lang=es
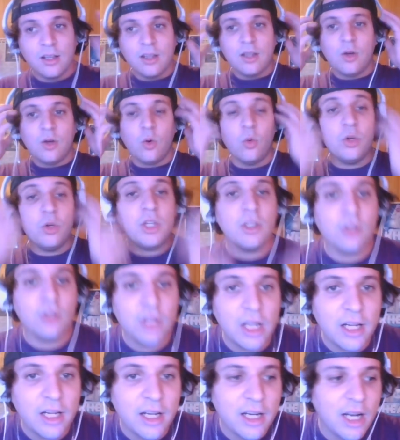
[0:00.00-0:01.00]
uniéndote
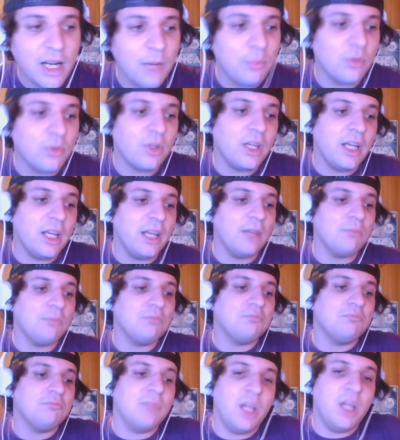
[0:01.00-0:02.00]
al canal porque
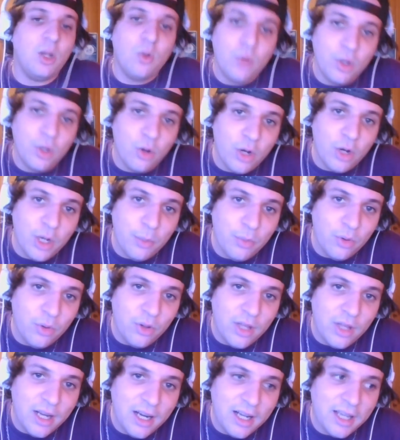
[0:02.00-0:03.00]
es lo único que le puedo
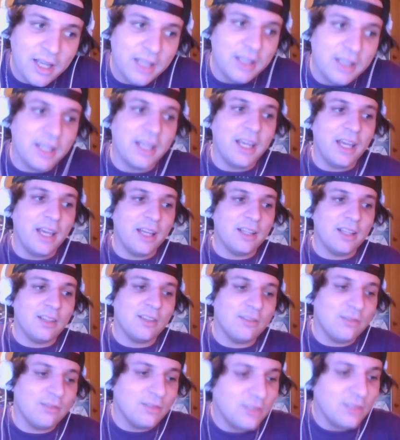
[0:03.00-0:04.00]
dar a la gente que
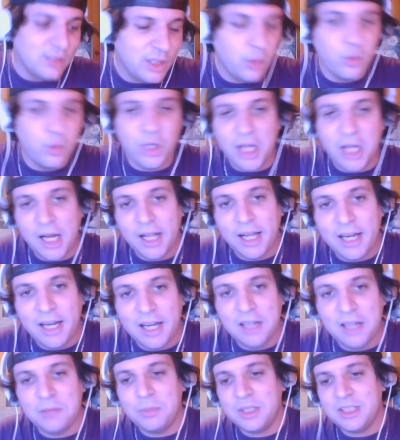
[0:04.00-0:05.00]
se une al
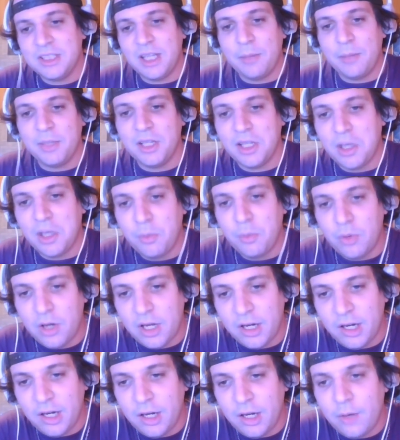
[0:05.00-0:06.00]
canal, básicamente que pueda
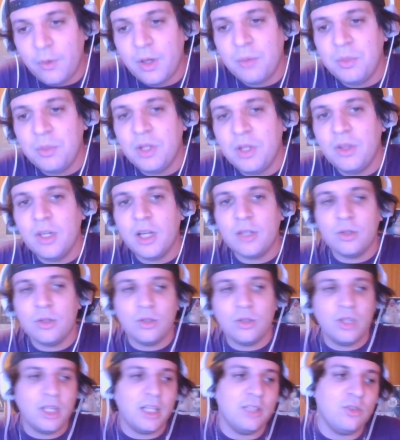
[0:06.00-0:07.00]
rever mis directos
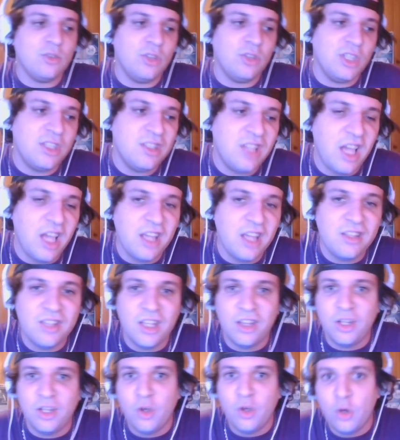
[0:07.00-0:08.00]
de que son de 6,
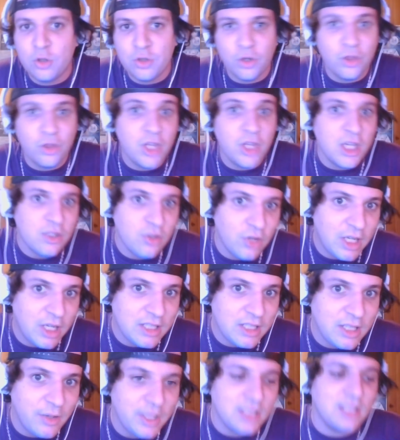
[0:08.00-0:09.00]
7, 8, 10 horas
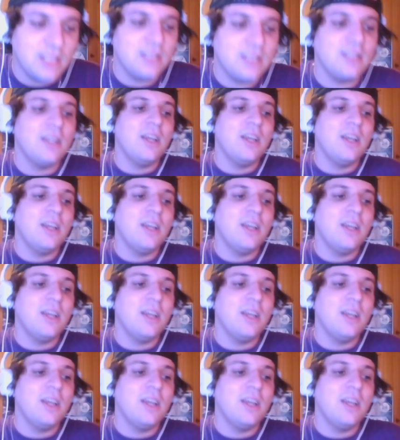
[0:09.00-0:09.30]
a veces.